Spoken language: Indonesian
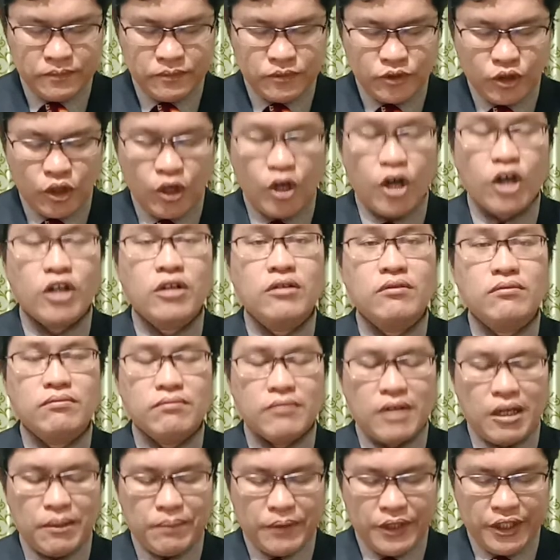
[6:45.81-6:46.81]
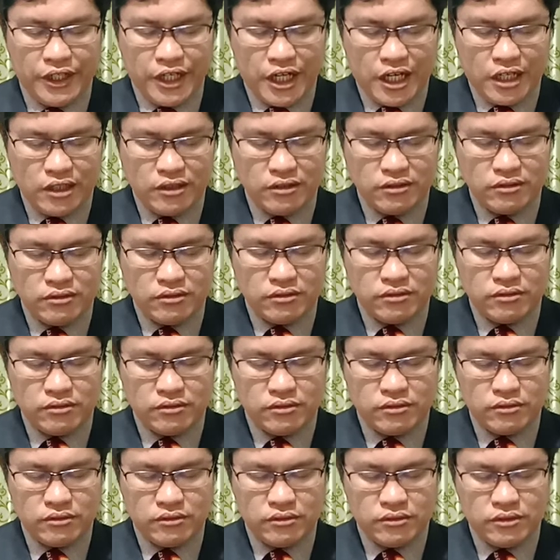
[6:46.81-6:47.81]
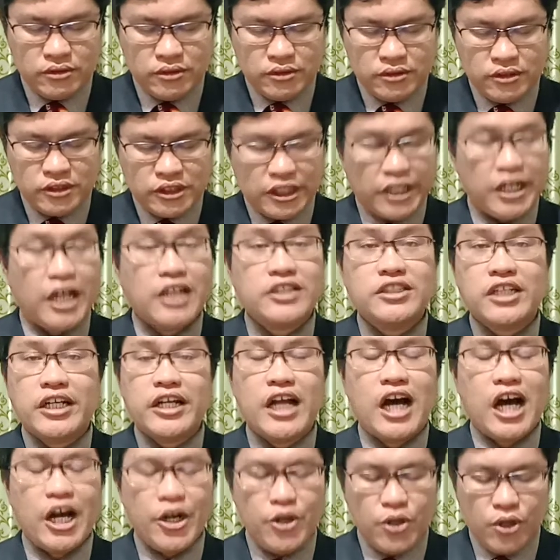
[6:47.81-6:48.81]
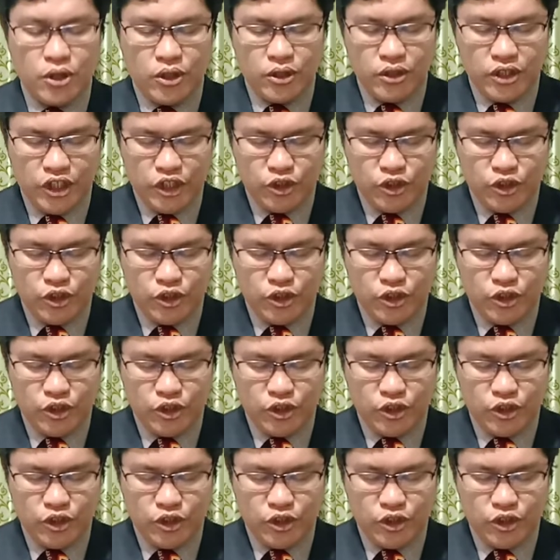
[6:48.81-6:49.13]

tongon bapay nang sada-sadado